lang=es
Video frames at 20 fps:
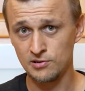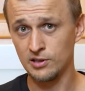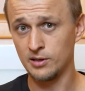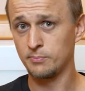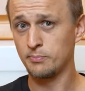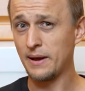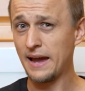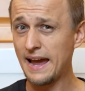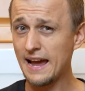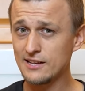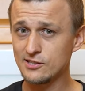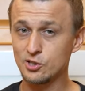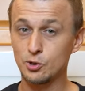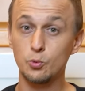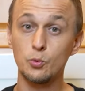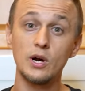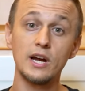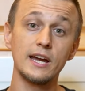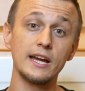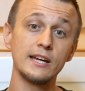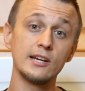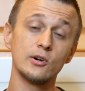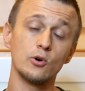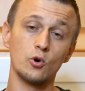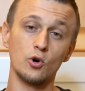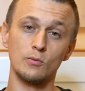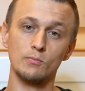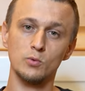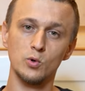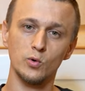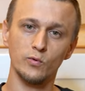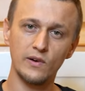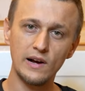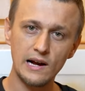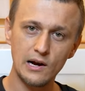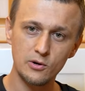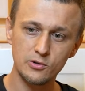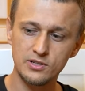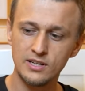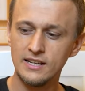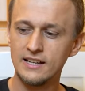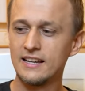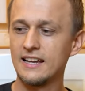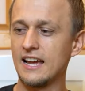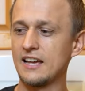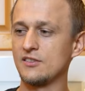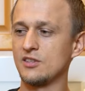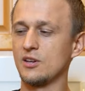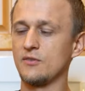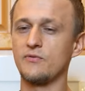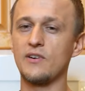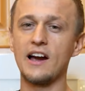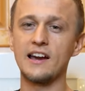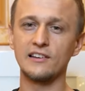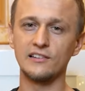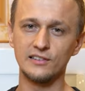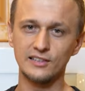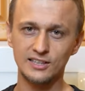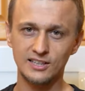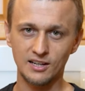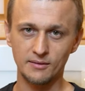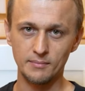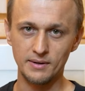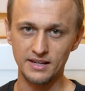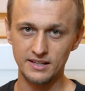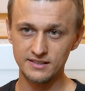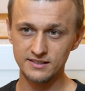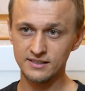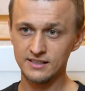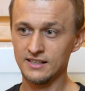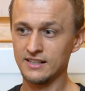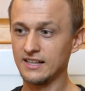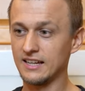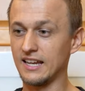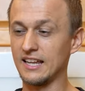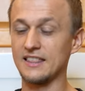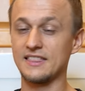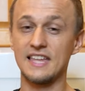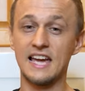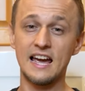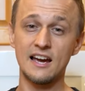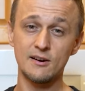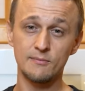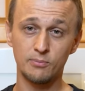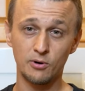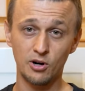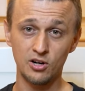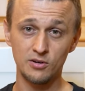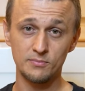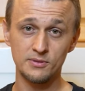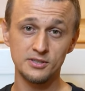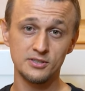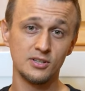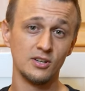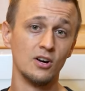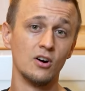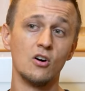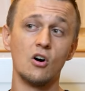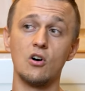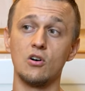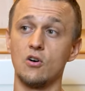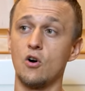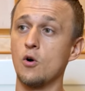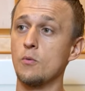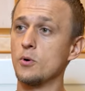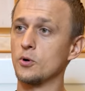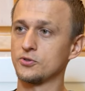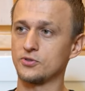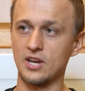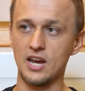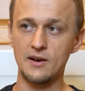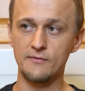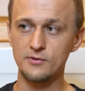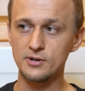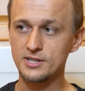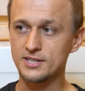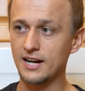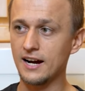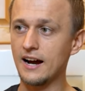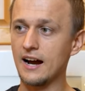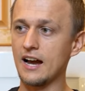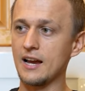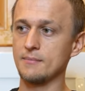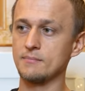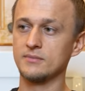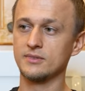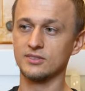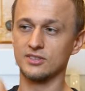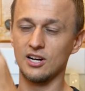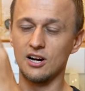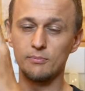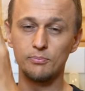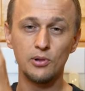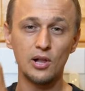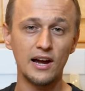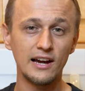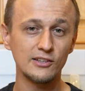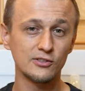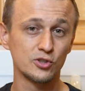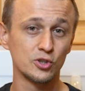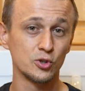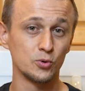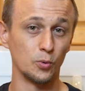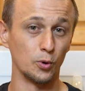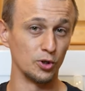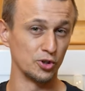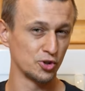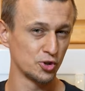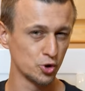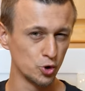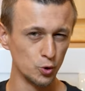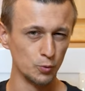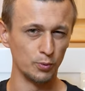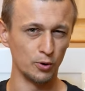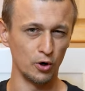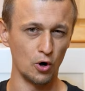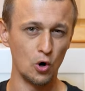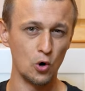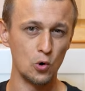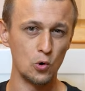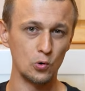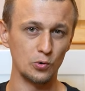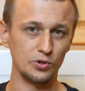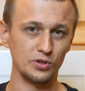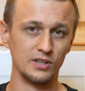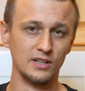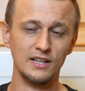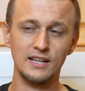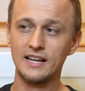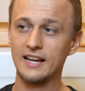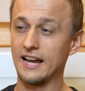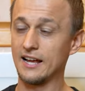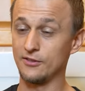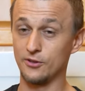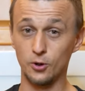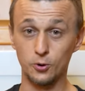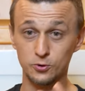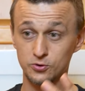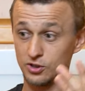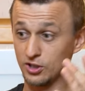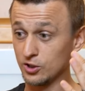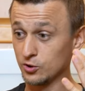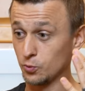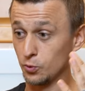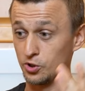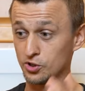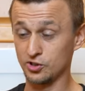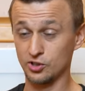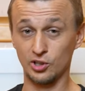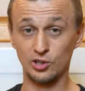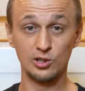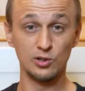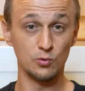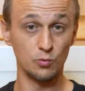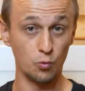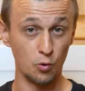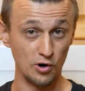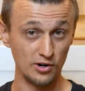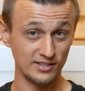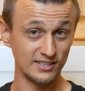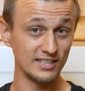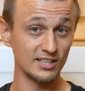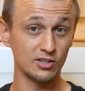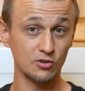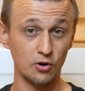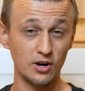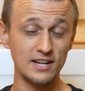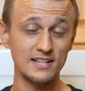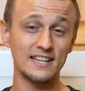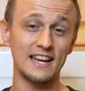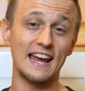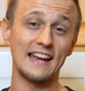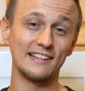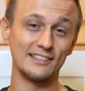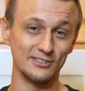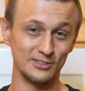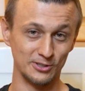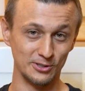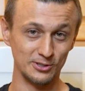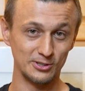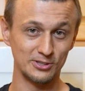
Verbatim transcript: fallecían o se mudaban, las cosas que dejaban, los electrodomésticos, eran súper viejos. Y esas cosas seguían trabajando bien y en buenas